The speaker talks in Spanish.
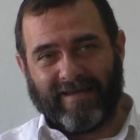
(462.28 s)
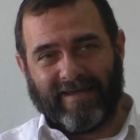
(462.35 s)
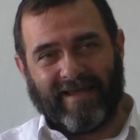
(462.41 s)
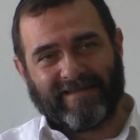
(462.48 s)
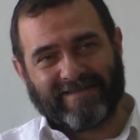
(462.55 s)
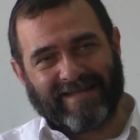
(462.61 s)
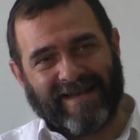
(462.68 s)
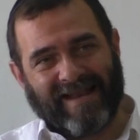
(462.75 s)

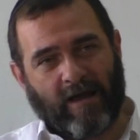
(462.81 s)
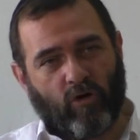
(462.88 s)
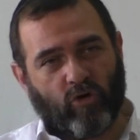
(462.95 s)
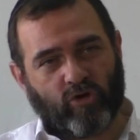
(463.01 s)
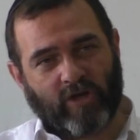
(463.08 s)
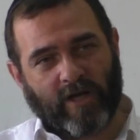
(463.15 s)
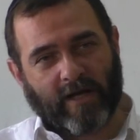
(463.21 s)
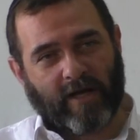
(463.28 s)
Es la
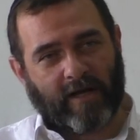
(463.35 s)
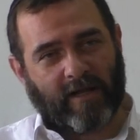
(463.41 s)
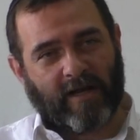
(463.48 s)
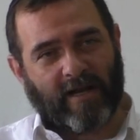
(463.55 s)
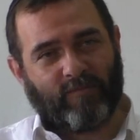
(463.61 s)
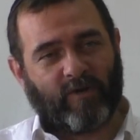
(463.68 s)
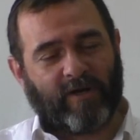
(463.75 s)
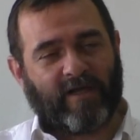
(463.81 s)
otra cara de
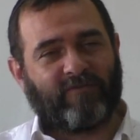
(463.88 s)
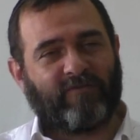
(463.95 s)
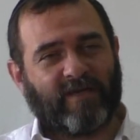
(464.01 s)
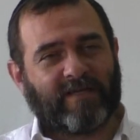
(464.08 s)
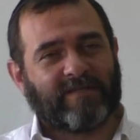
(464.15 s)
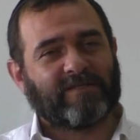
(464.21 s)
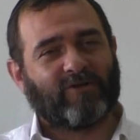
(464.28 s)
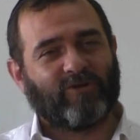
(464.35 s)
la moneda. Y fíjense